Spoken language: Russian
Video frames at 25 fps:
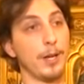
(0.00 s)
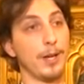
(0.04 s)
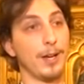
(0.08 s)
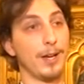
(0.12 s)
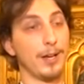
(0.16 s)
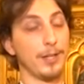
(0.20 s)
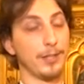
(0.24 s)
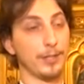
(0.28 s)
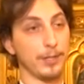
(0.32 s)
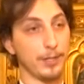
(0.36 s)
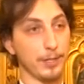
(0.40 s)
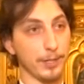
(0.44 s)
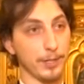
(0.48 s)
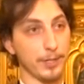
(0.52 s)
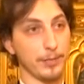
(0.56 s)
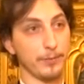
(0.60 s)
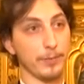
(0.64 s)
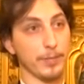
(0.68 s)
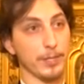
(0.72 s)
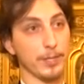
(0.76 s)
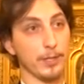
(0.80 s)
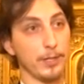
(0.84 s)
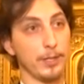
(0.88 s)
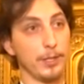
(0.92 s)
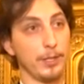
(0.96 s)

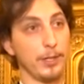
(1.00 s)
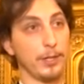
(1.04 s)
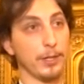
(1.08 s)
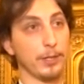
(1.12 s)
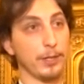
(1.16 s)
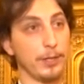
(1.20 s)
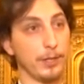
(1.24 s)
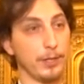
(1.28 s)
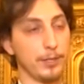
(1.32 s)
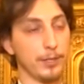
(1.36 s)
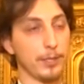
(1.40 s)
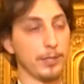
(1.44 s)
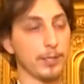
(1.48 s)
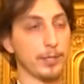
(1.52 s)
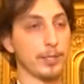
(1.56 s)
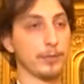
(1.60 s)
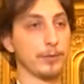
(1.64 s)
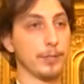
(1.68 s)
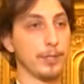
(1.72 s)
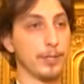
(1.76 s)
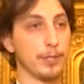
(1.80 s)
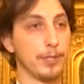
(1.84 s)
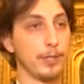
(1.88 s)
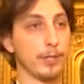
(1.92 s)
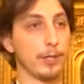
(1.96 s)
отказываться и от этих
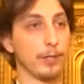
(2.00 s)
сластей,